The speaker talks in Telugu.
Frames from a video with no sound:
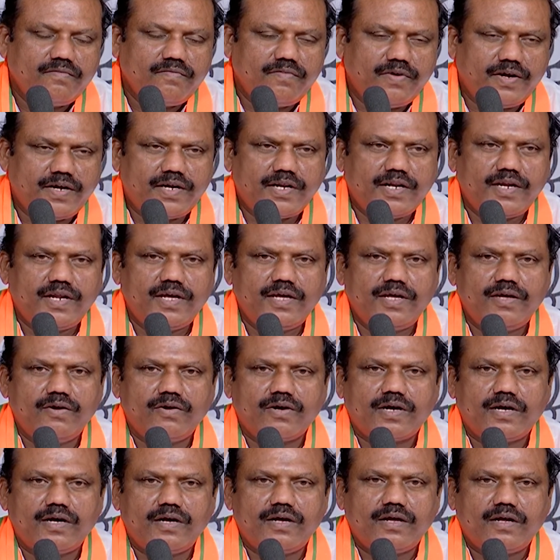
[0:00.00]
వెంటనే ఈ
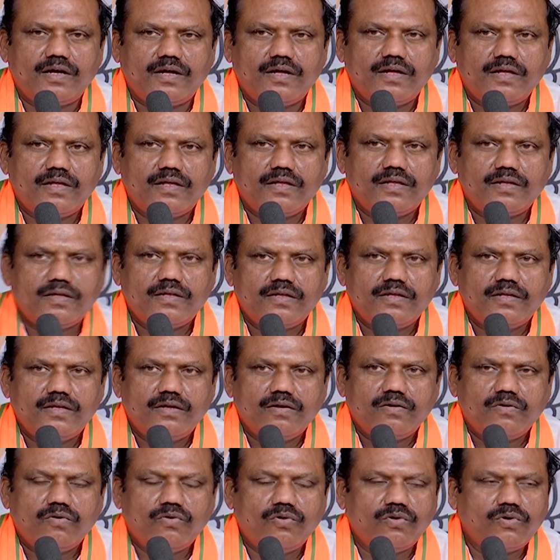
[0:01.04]
యొక్క
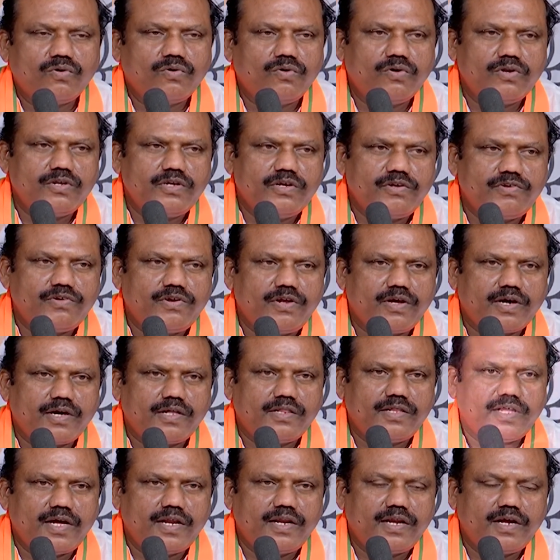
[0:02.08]
కొనుగోలు చేసిన యొక్క
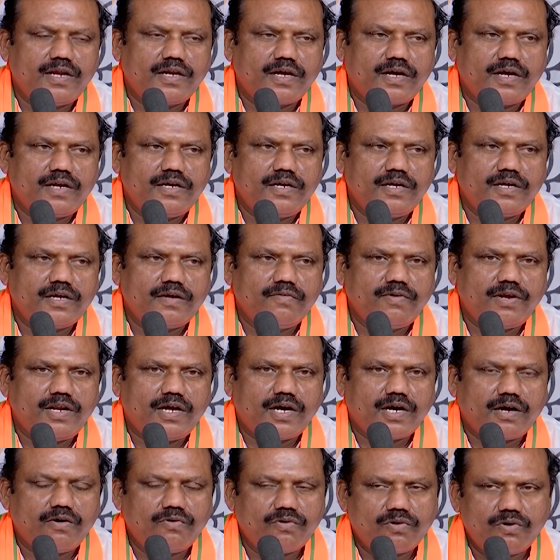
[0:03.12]
ధాన్యానికి అన్నిటికీ వాళ్ళ
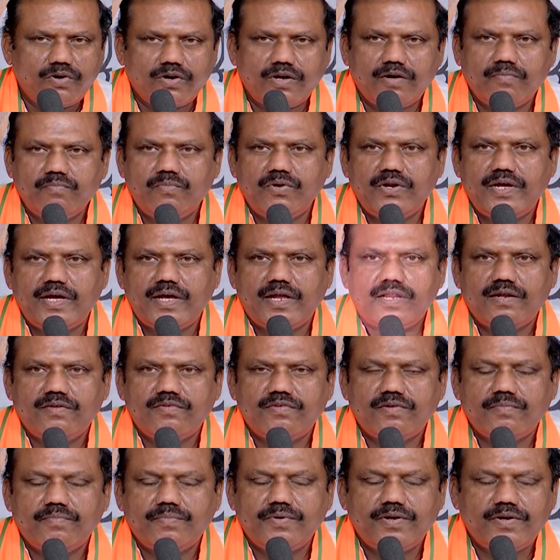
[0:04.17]
అకౌంట్లో డబ్బులు వేయాలని
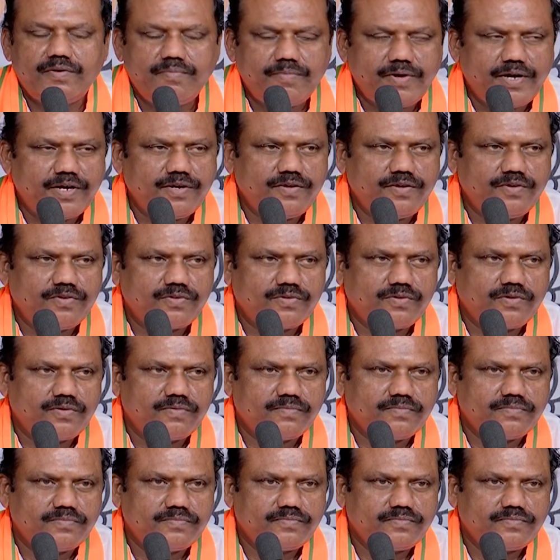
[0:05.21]
చెప్పి డిమాండ్ చేస్తుంది